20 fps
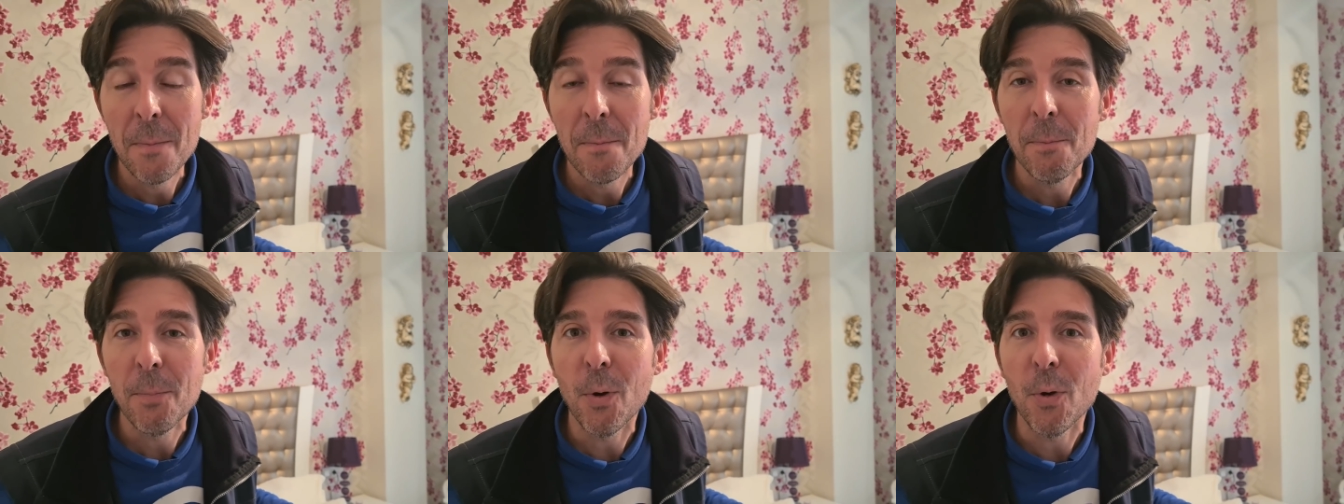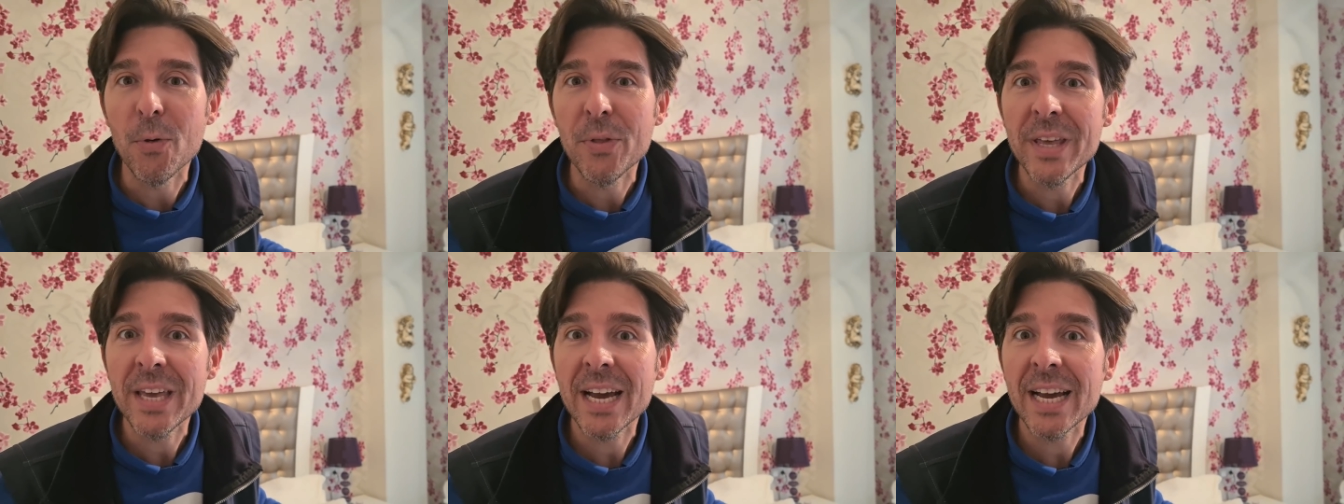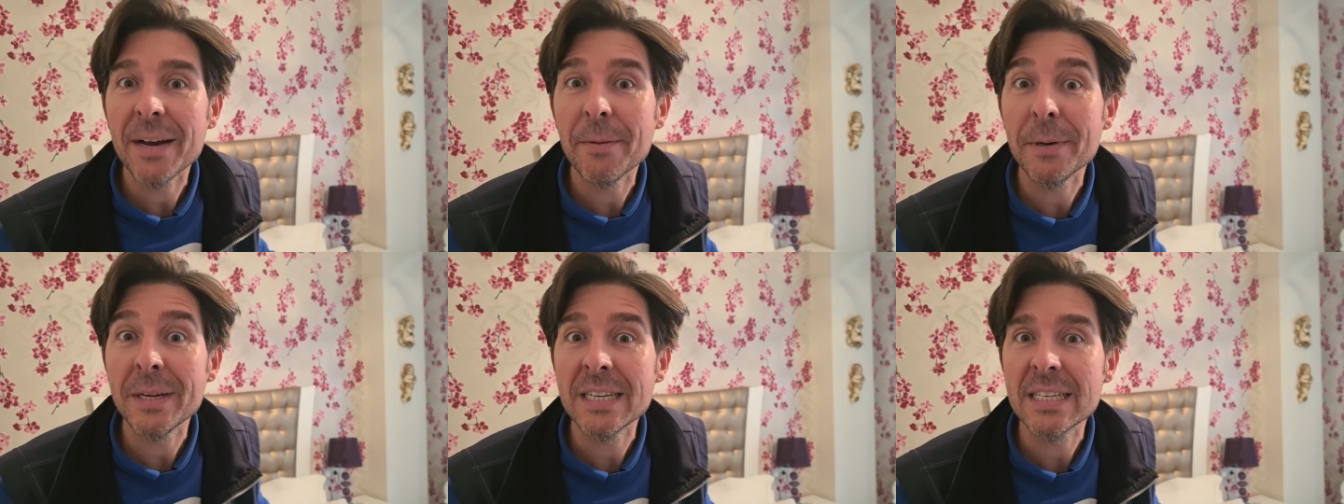
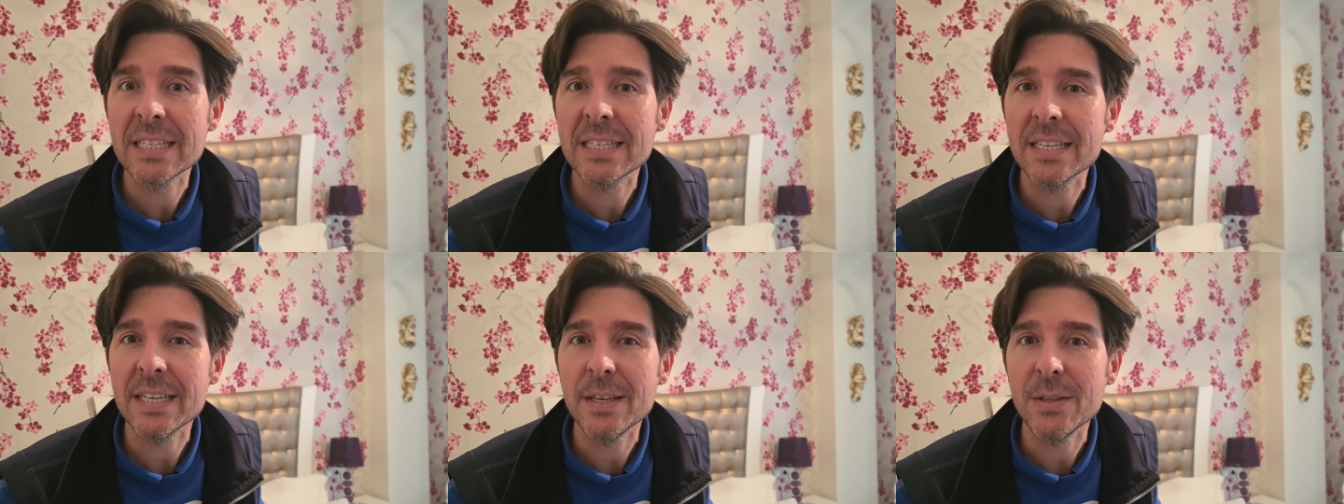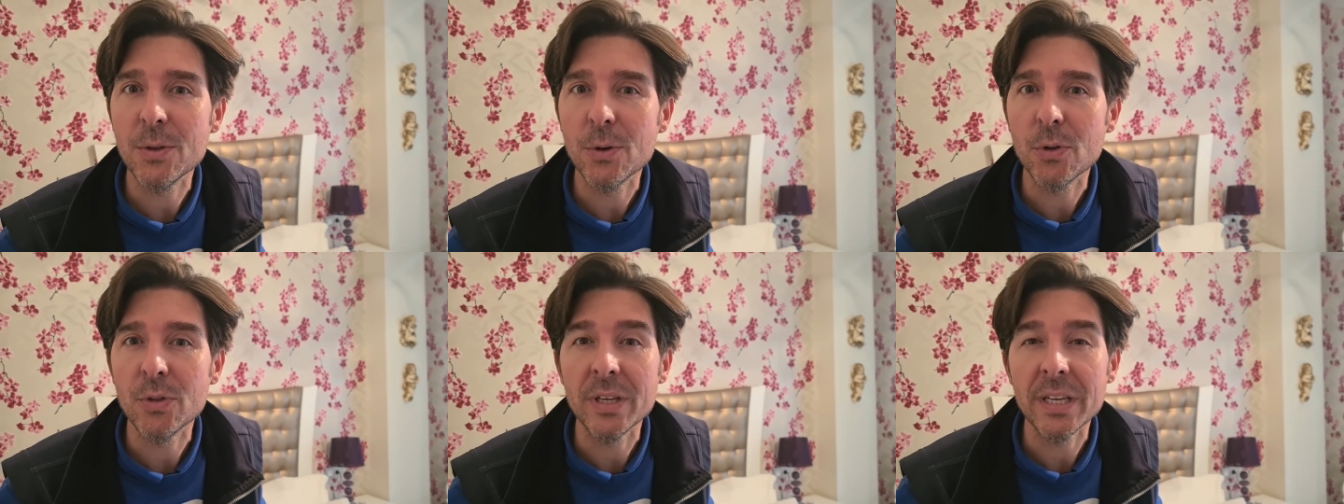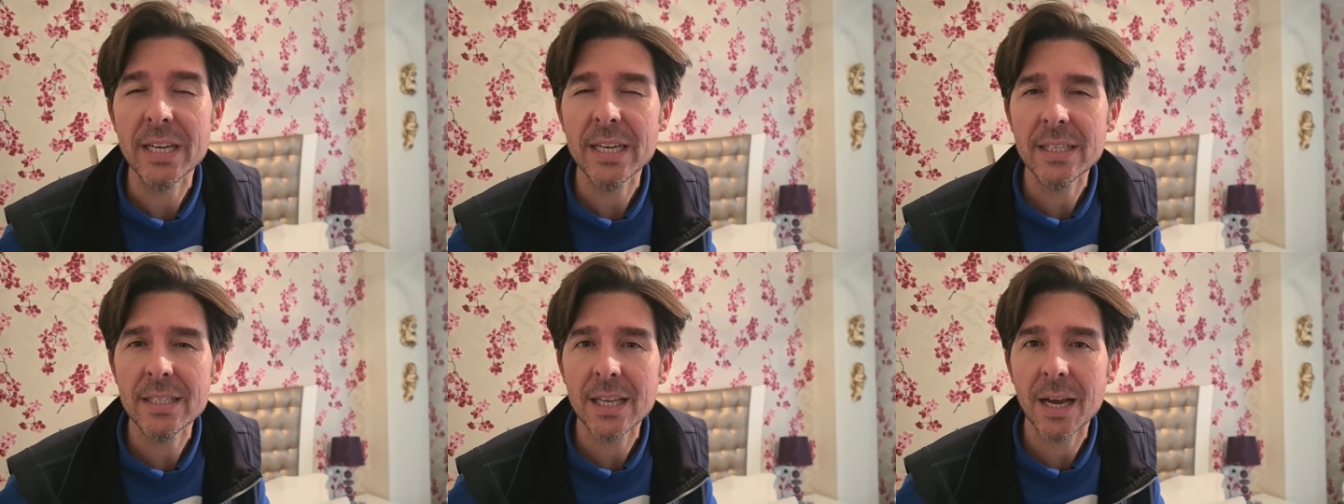podía haber sido
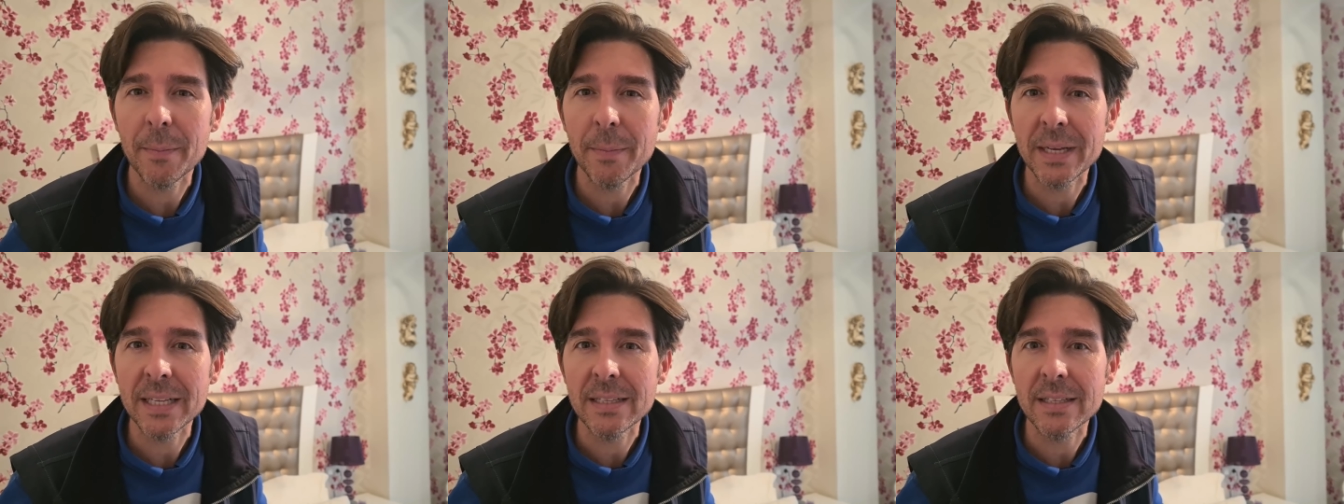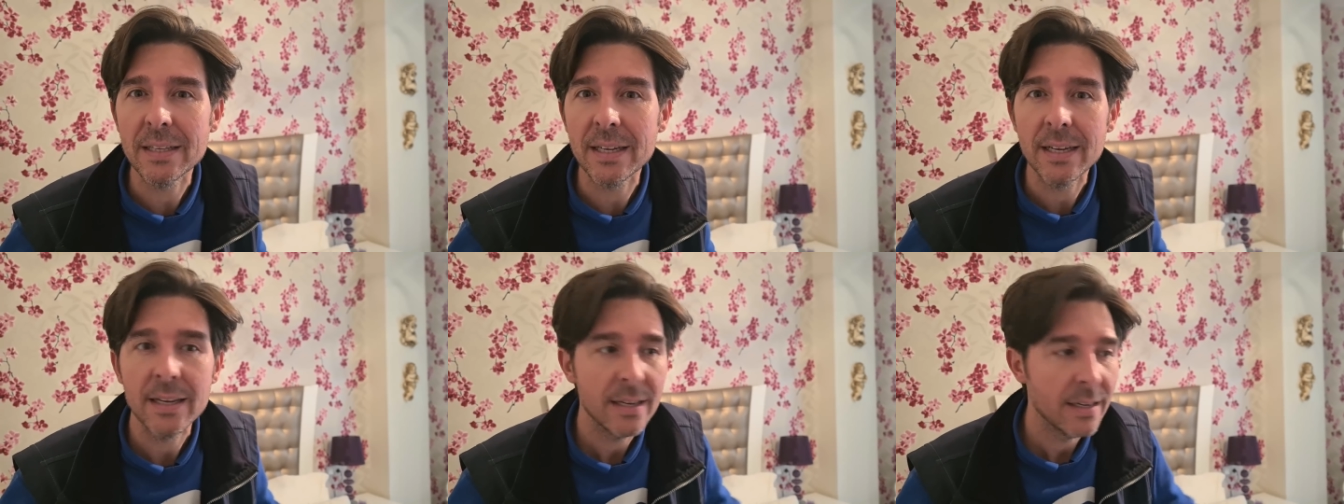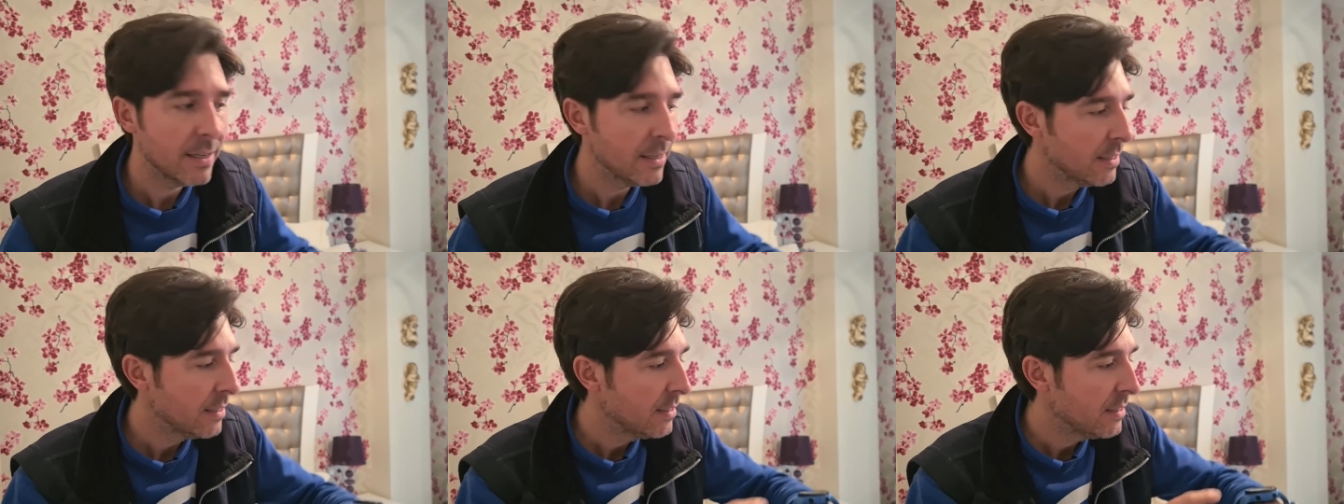
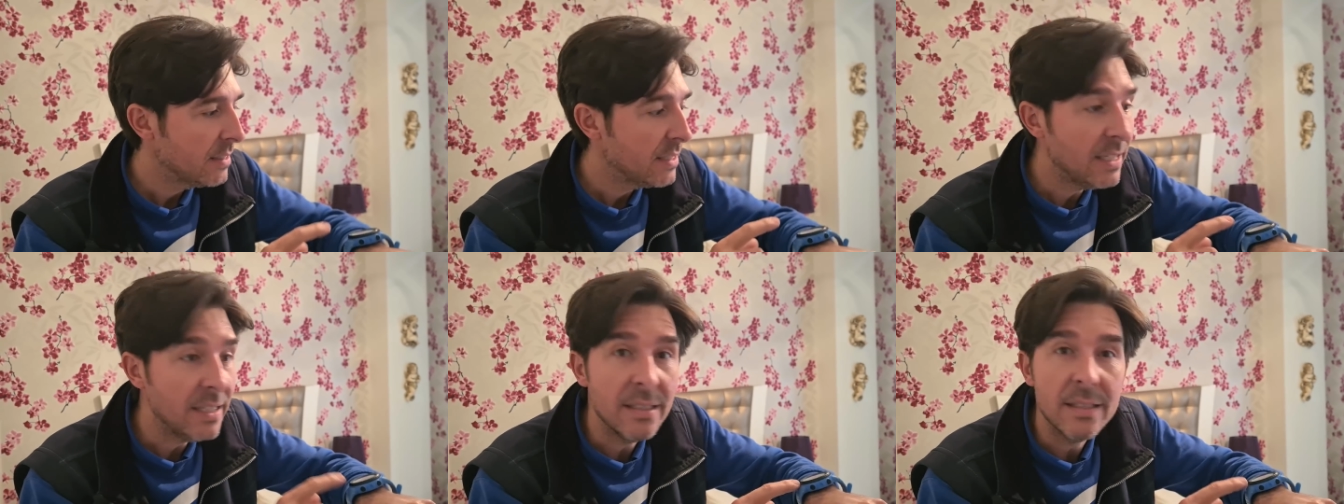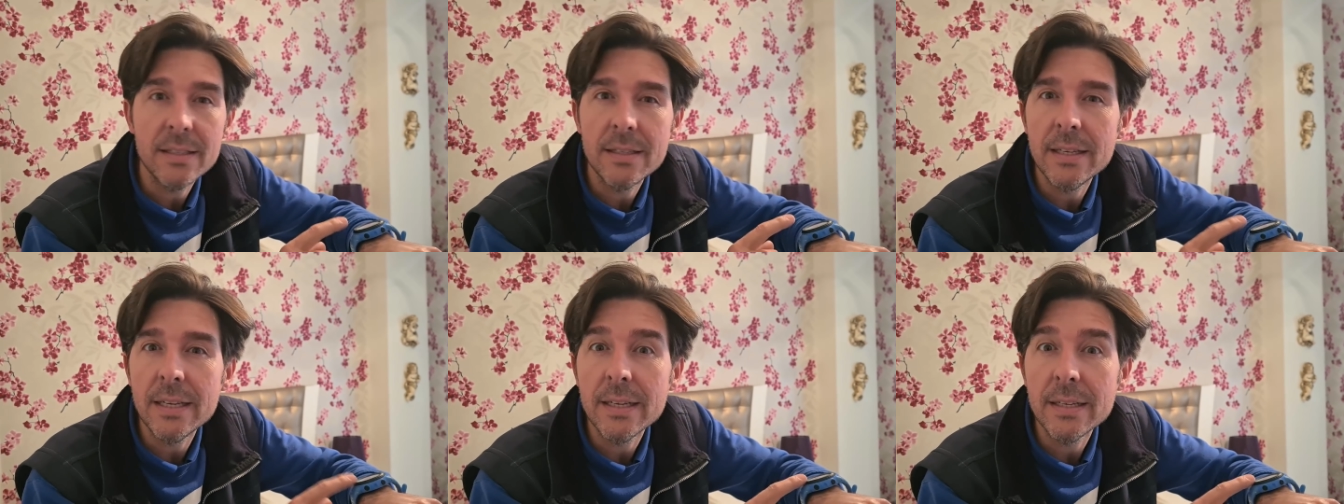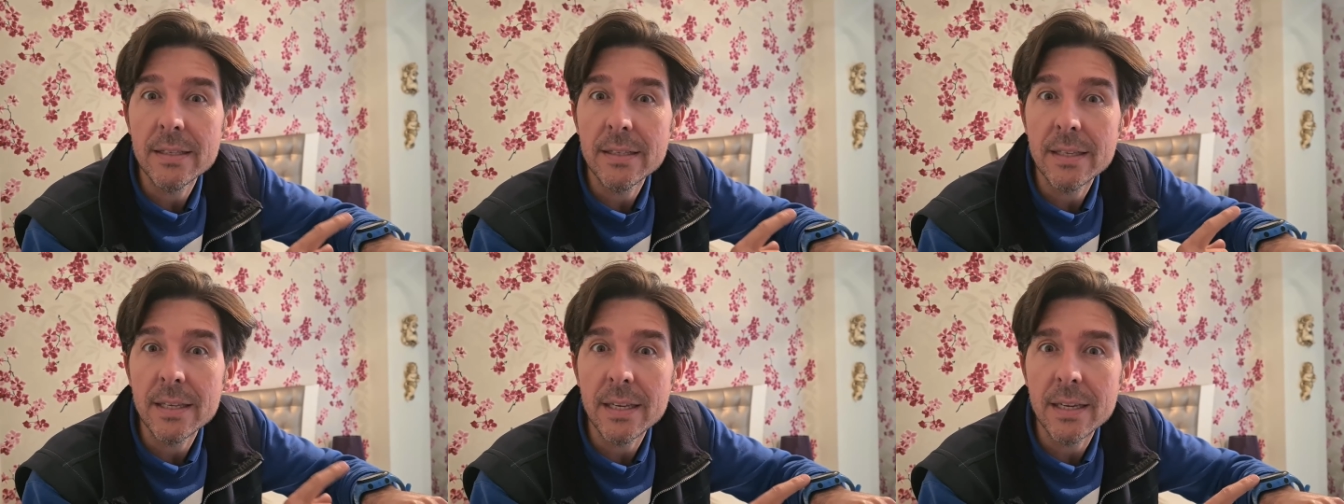directamente sin
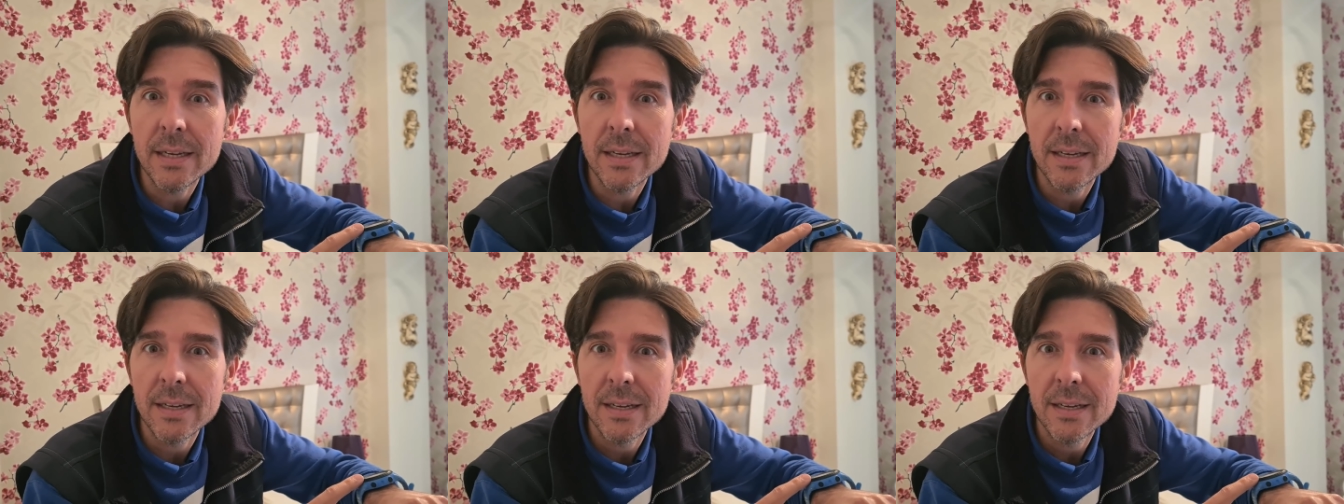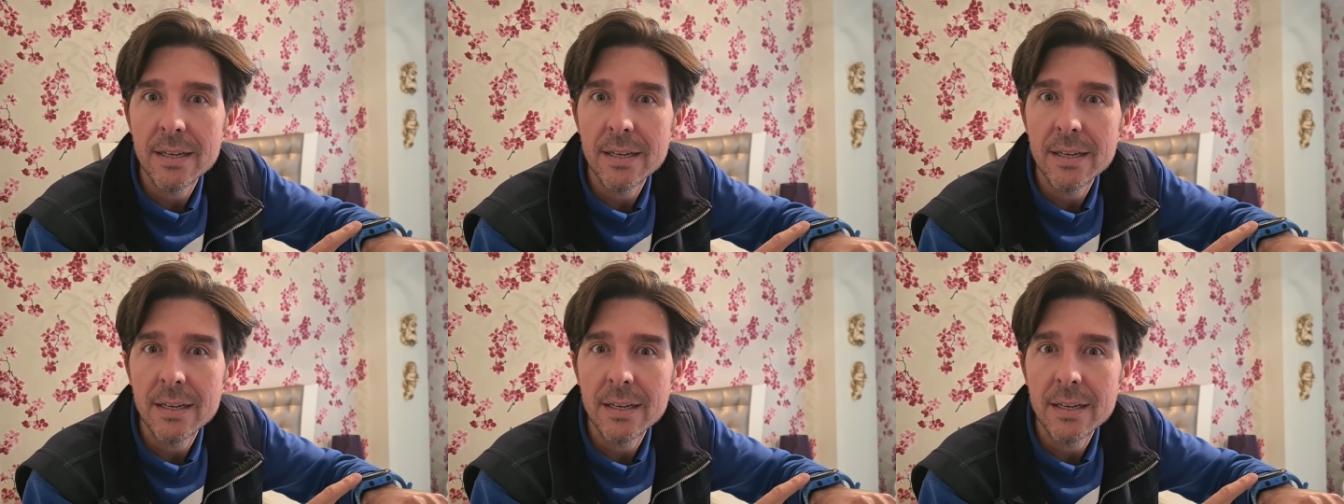tic-tic,